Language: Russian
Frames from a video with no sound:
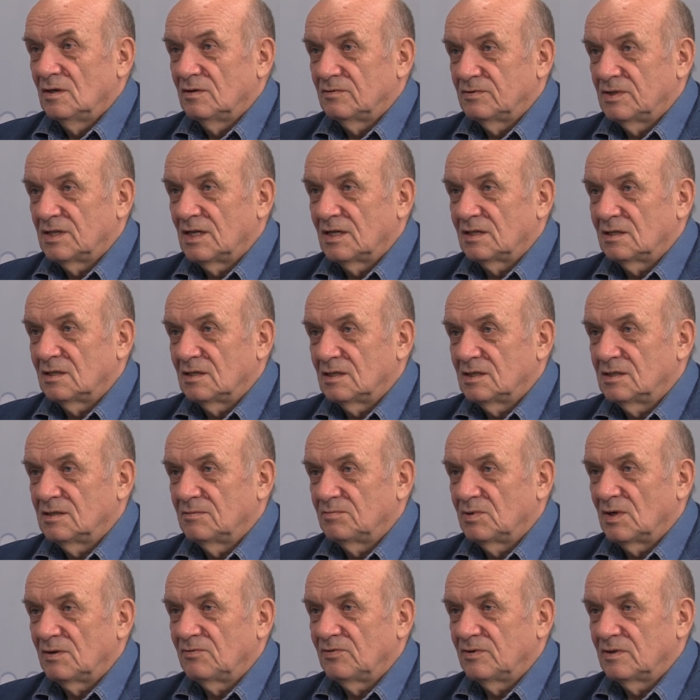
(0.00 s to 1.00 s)
взять на
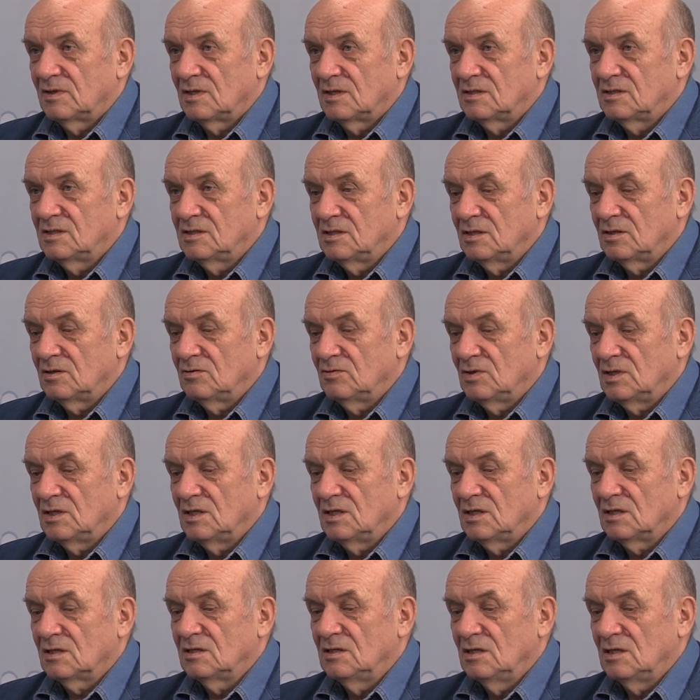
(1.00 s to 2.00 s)
себя
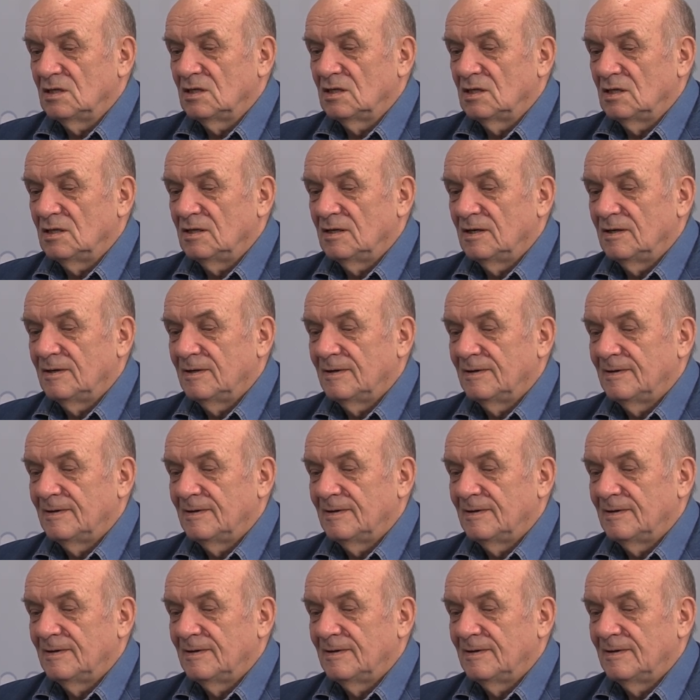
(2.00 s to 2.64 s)
финансирование книги,